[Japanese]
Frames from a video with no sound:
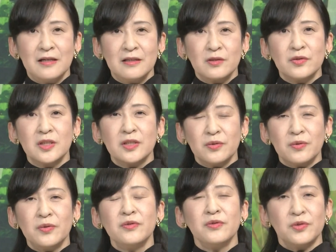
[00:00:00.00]
そして
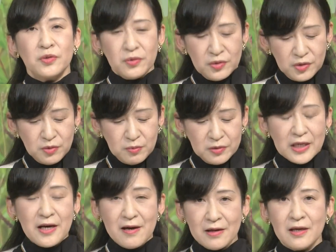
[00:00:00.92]
そういう状況も
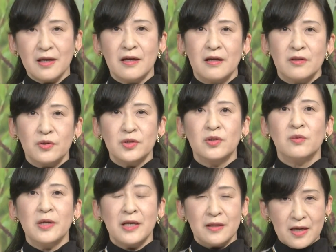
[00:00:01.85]
やはり利
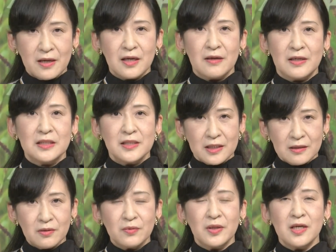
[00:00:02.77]
宮殿下はちゃ
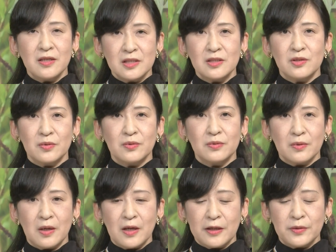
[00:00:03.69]
んと現実を
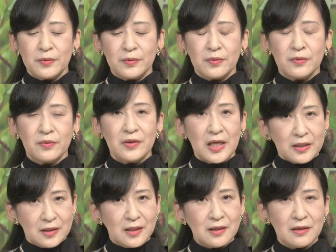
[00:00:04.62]
ご覧
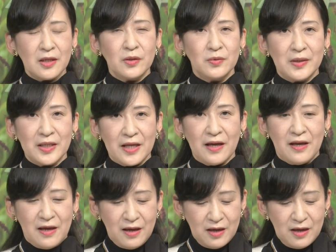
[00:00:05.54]
になった上で